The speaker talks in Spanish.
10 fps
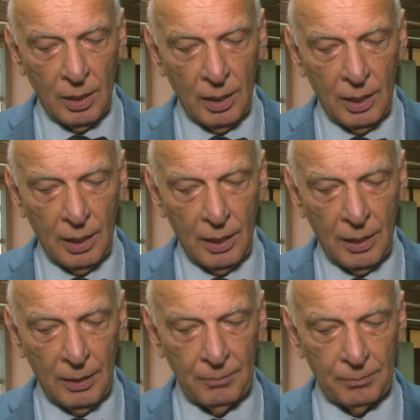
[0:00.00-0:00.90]

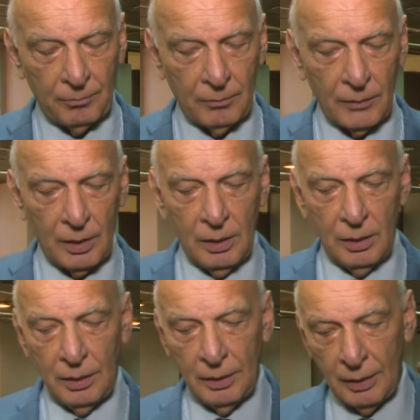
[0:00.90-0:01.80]
a
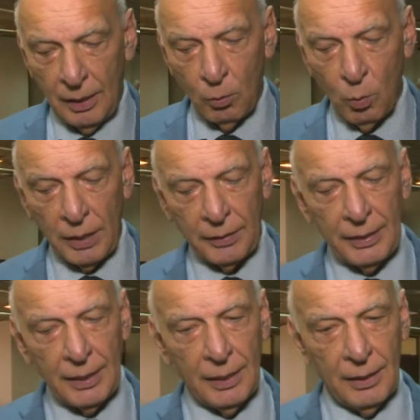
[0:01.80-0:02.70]
eh, las
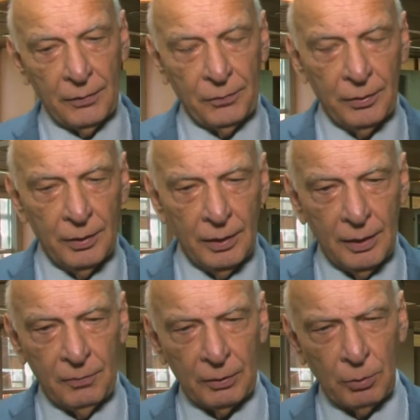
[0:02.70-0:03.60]
guardias
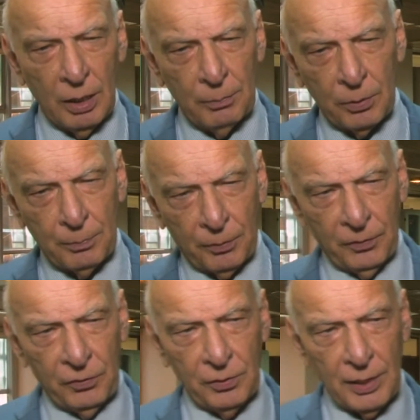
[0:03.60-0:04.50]
efectuadas por
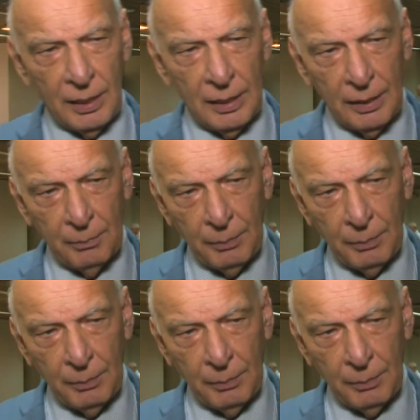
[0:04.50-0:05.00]
profesionales